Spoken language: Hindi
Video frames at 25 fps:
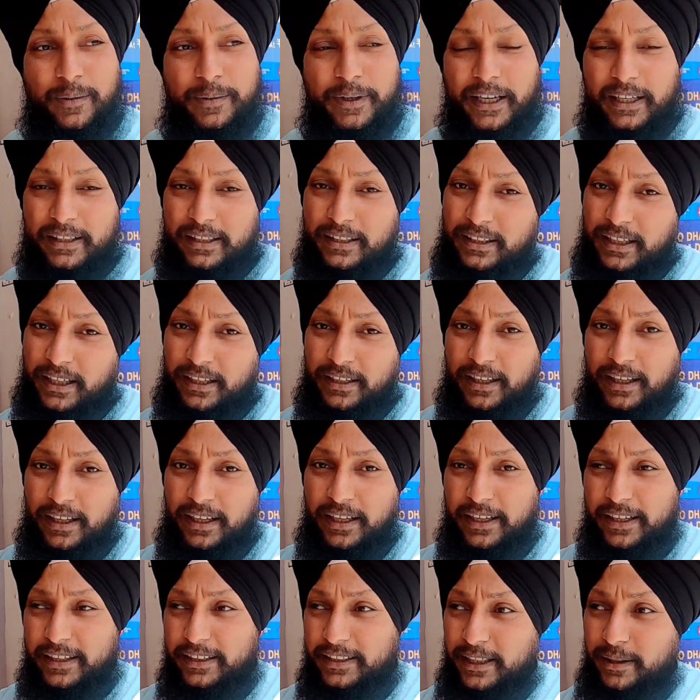अब यहाँ से जाना
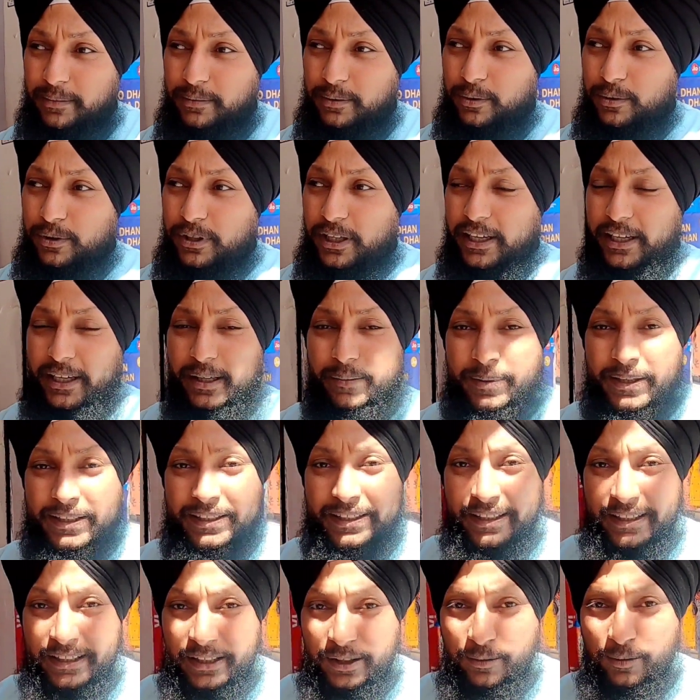है एटीएम ढूंढना है
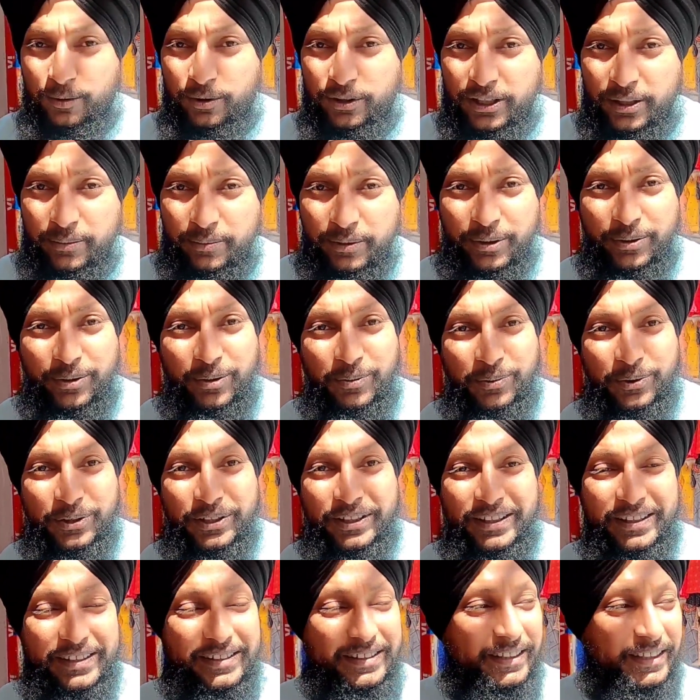पैसे ख़त्म हो गए हैं बिल्कुल
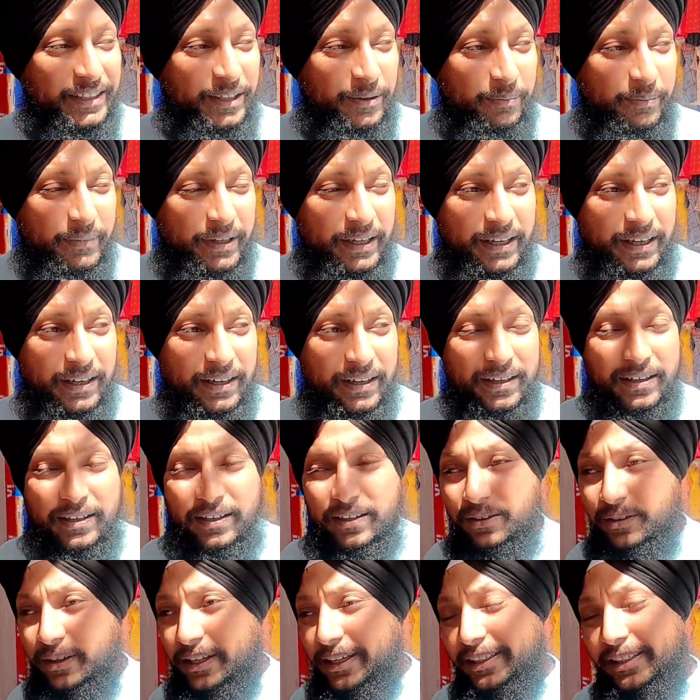पूरी तरह से जेब में
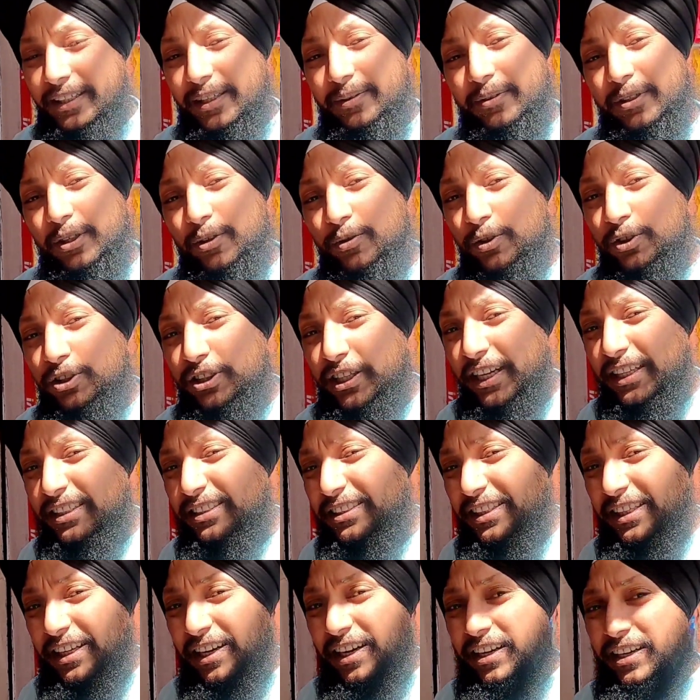तो एटीएम से कुछ
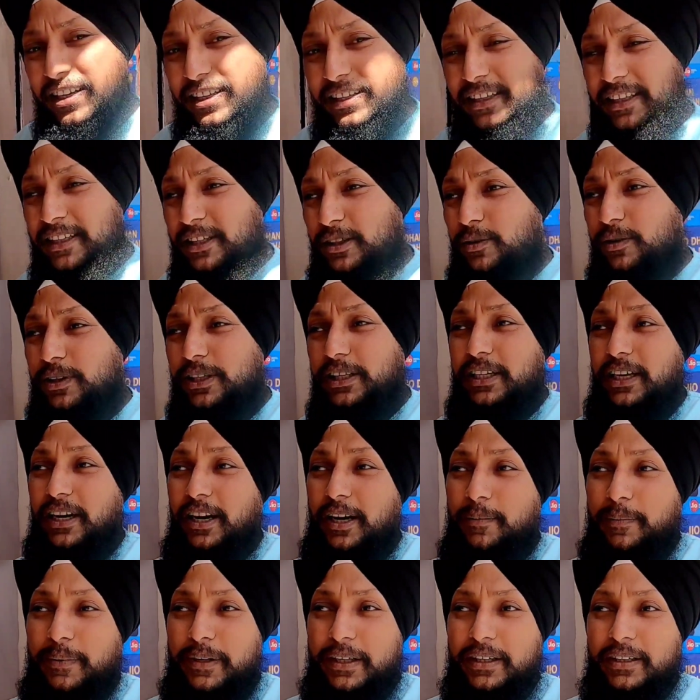कैश निकाल लेंगे क्योंकि
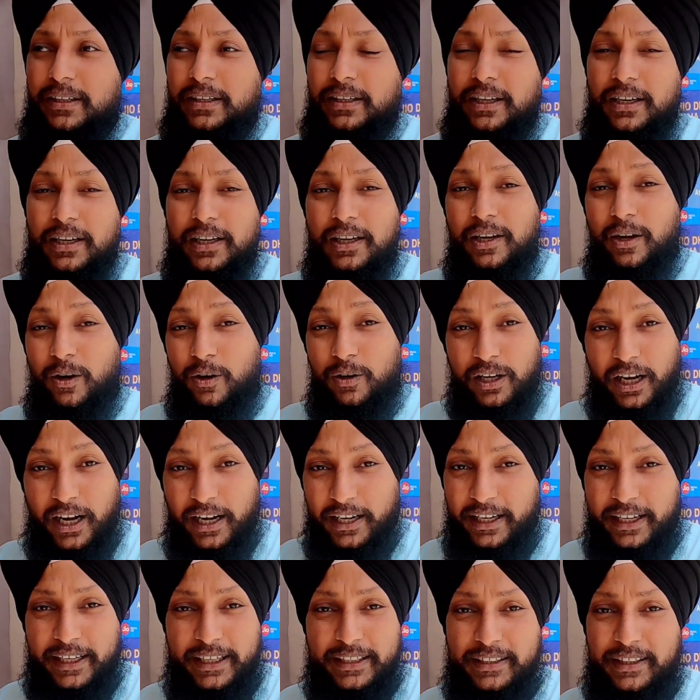यहाँ पर और
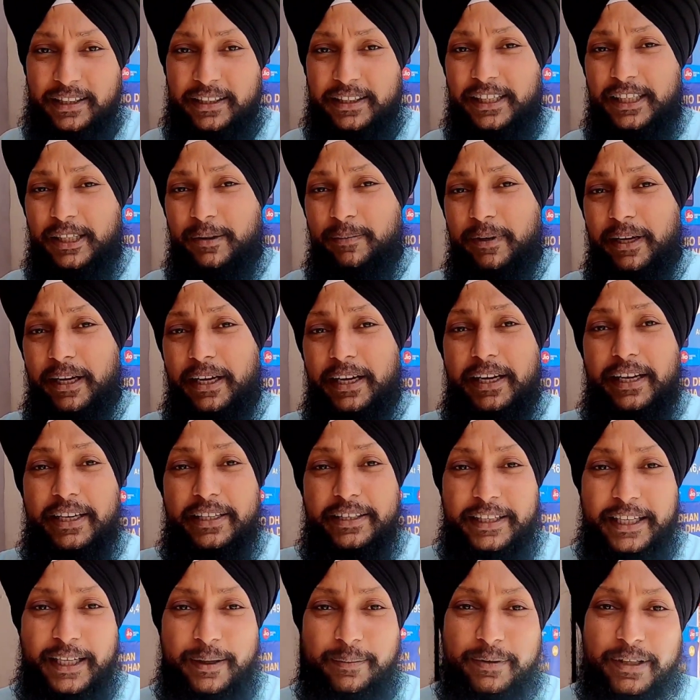आगे के सर्किट में
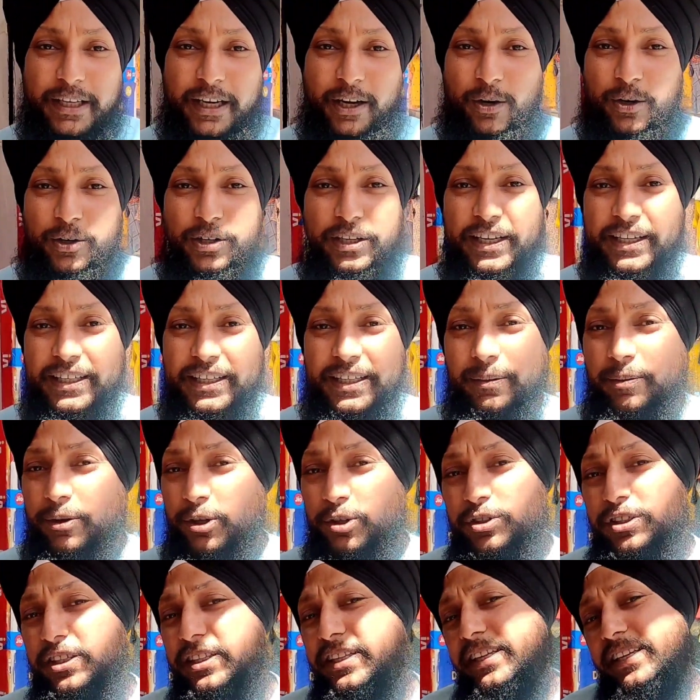एटीएम क्या ऑनलाइन के
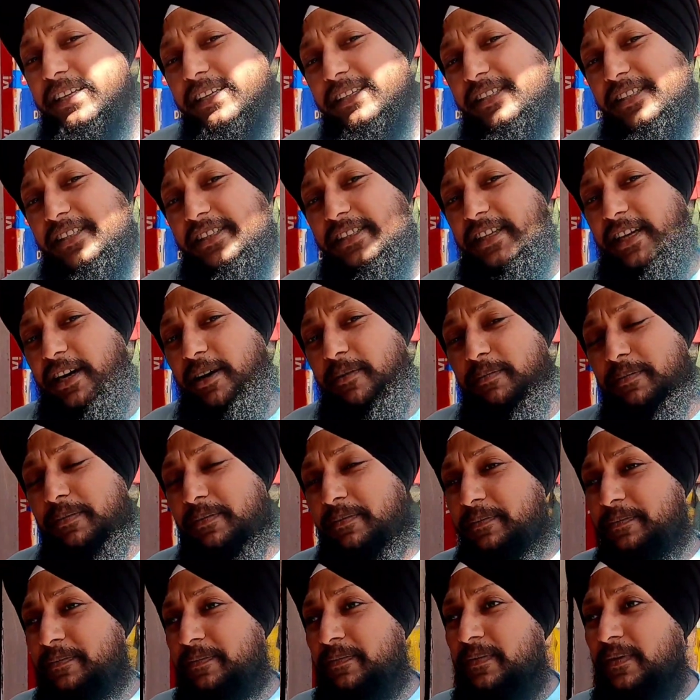भरोसे नहीं रह सकते
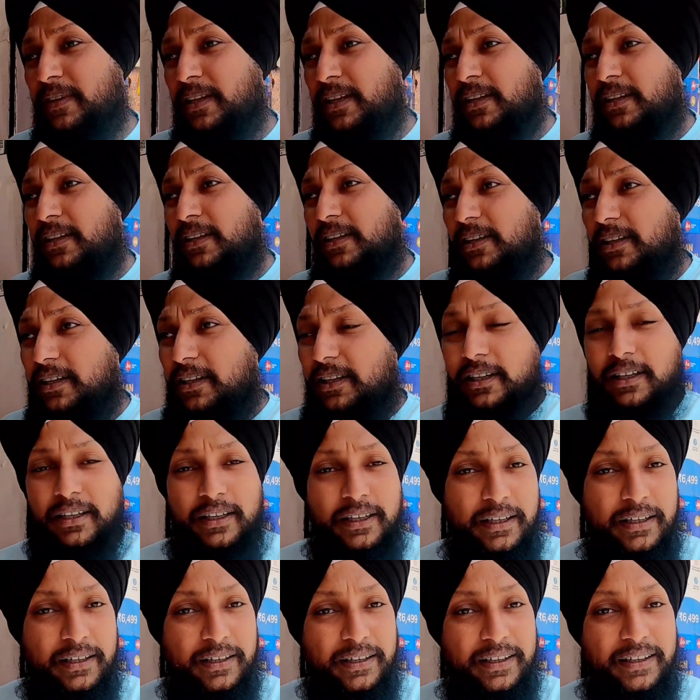
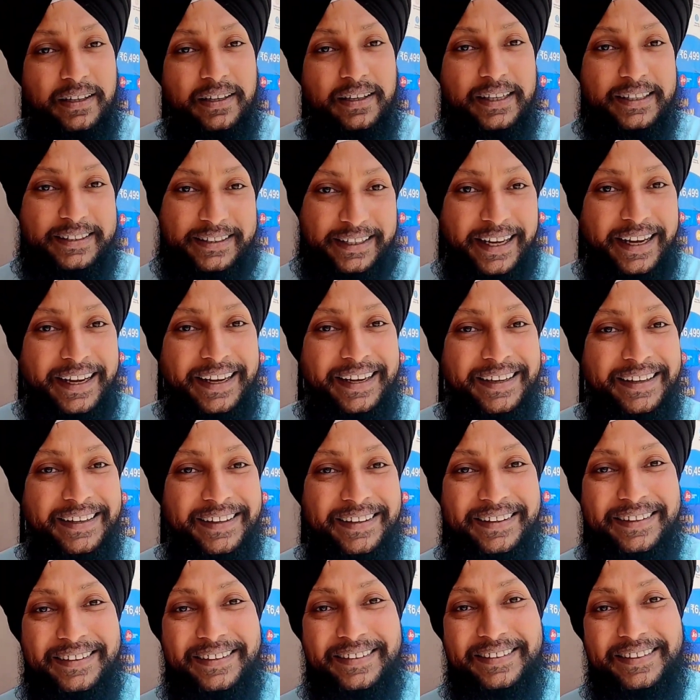आप अच्छा
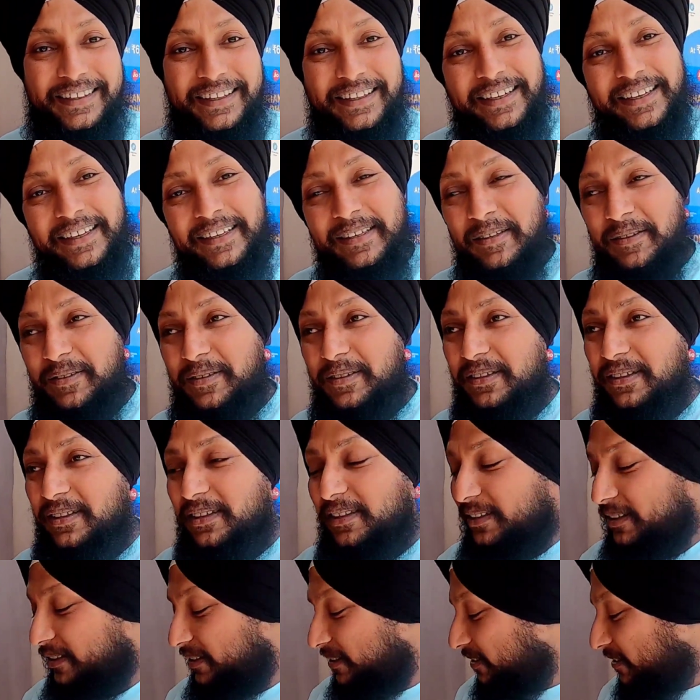है चलिए
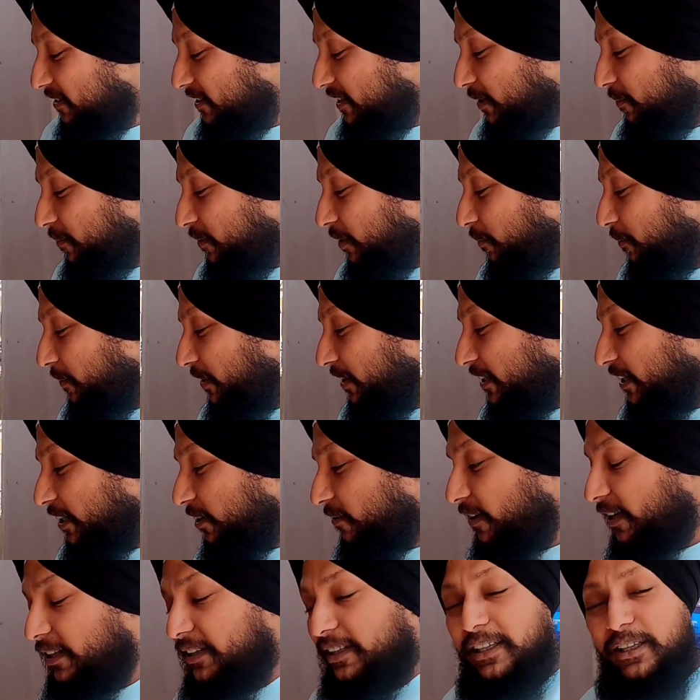सिम कंप्लीट
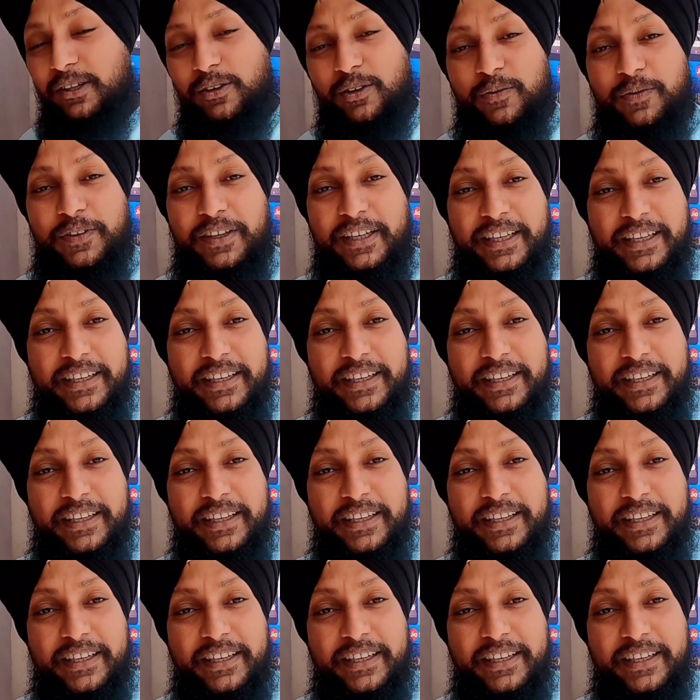करवाते हैं और